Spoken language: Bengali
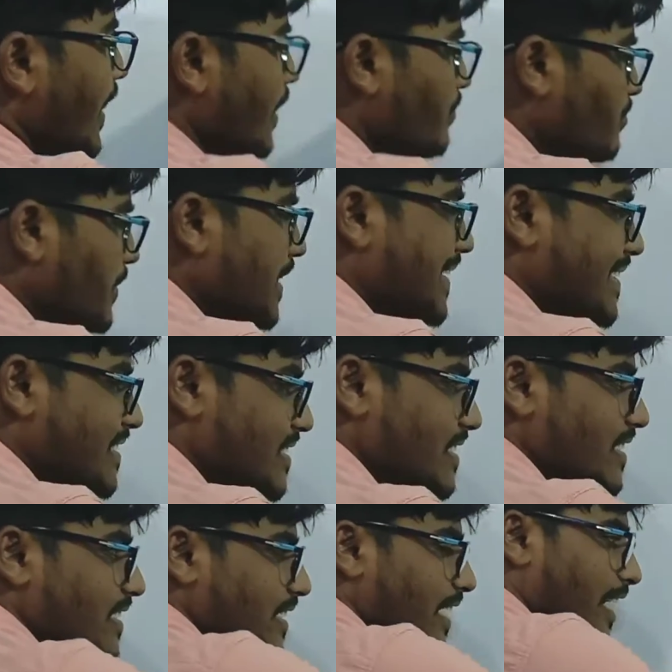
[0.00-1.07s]
এ বি
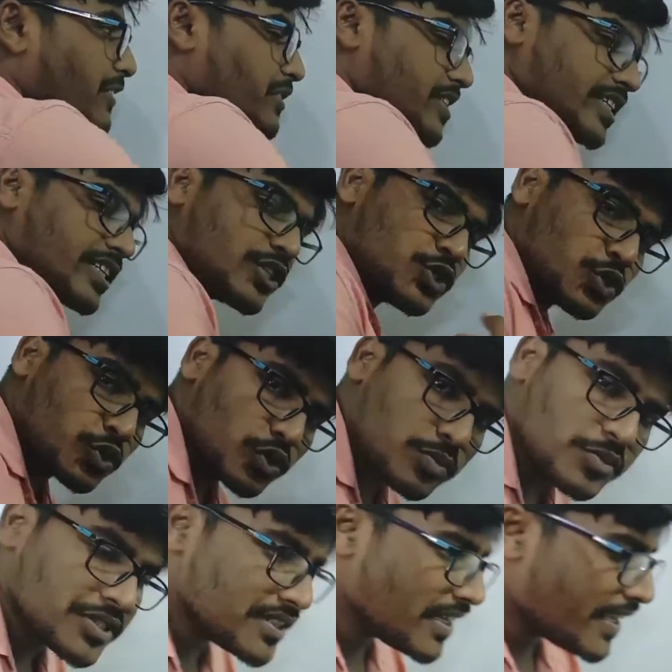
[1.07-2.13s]
সি ডি এটা হচ্ছে একটা
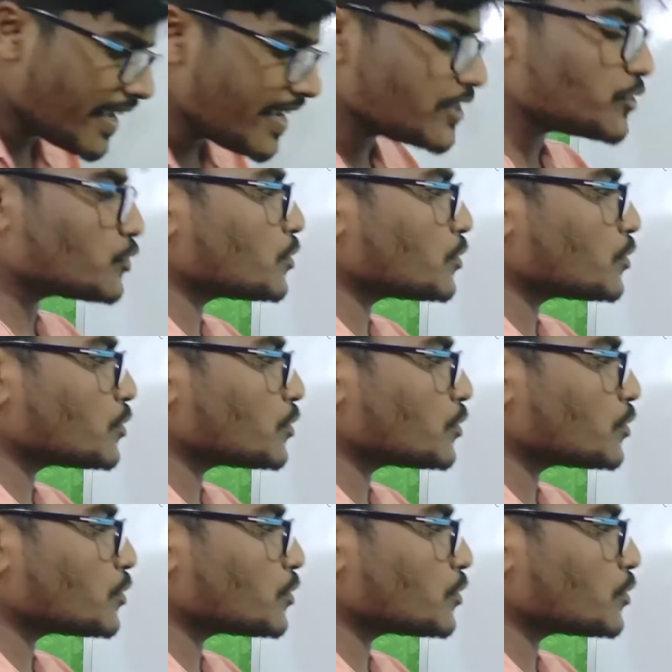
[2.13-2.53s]
চতুর্ভুজ এই